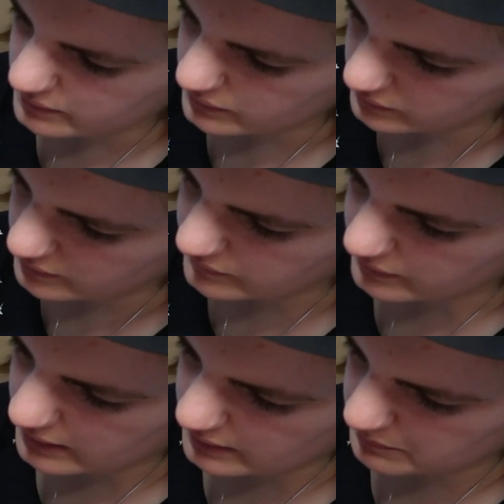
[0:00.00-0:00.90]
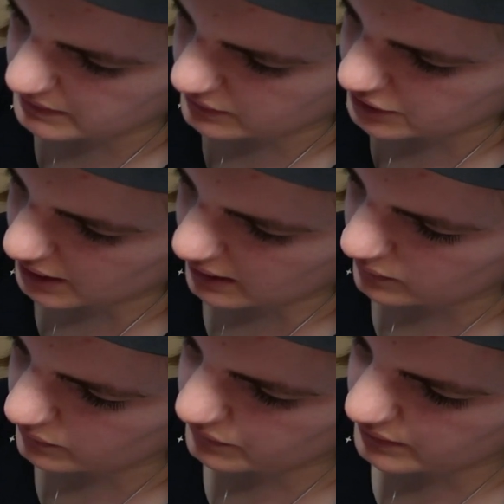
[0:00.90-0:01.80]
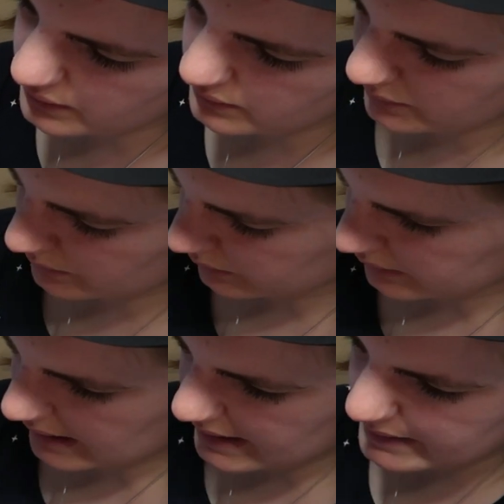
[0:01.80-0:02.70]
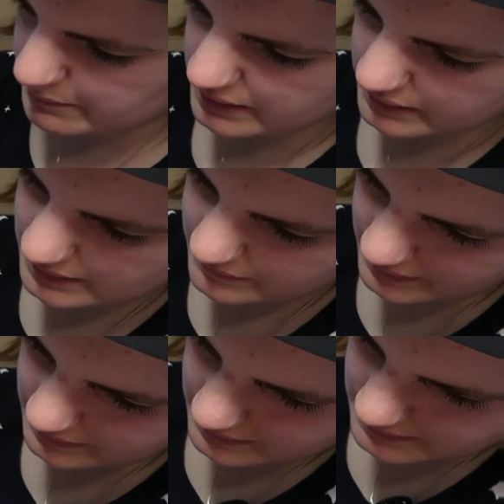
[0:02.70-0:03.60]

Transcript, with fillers: Und zwar mit Schaufel und Eimer, das wird